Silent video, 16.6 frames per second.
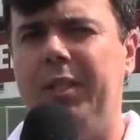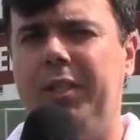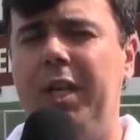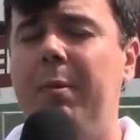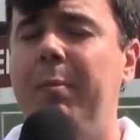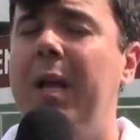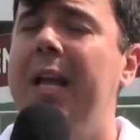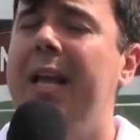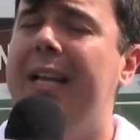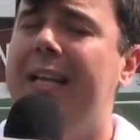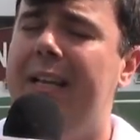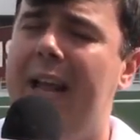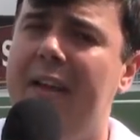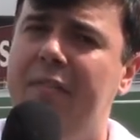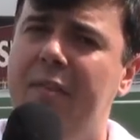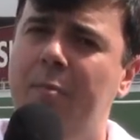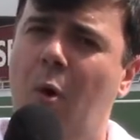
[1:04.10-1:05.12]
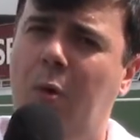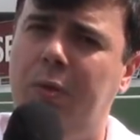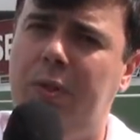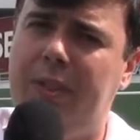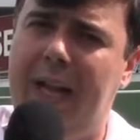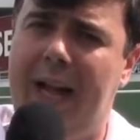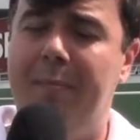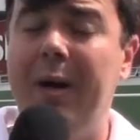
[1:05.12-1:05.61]
time, deve
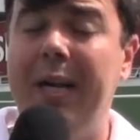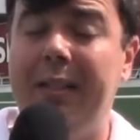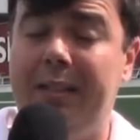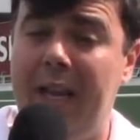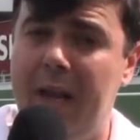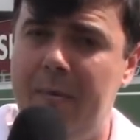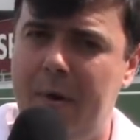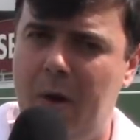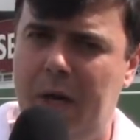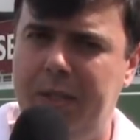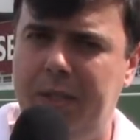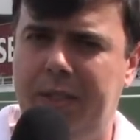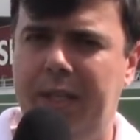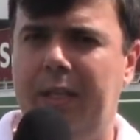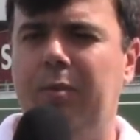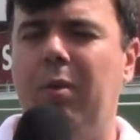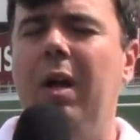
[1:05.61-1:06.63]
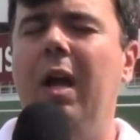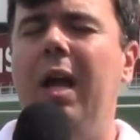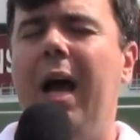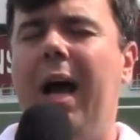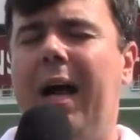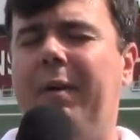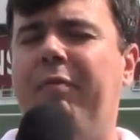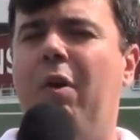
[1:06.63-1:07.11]
montar, manter, melhor dizendo,
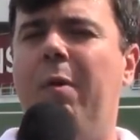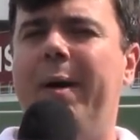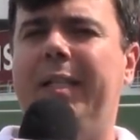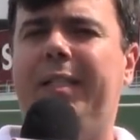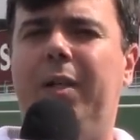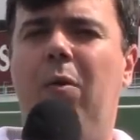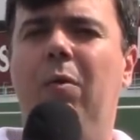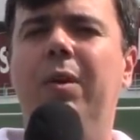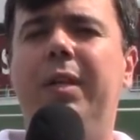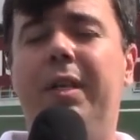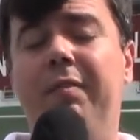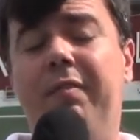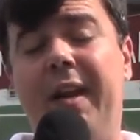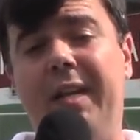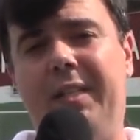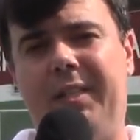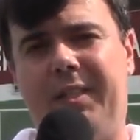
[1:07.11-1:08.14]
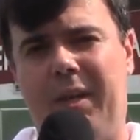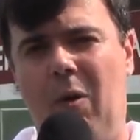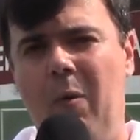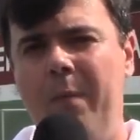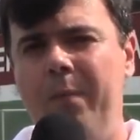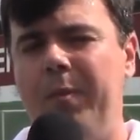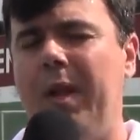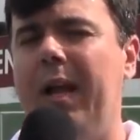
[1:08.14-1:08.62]
a formação que
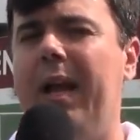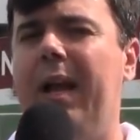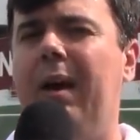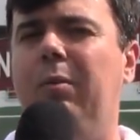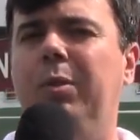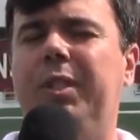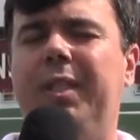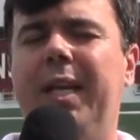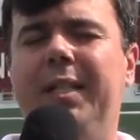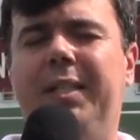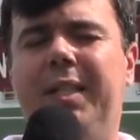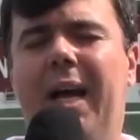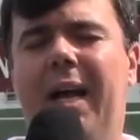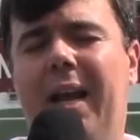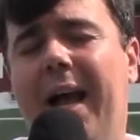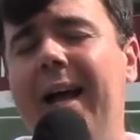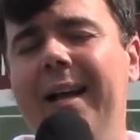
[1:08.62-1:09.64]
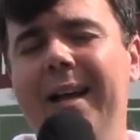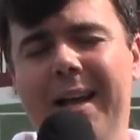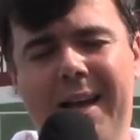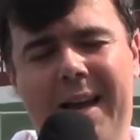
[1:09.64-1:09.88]
venceu é, o CSA lá,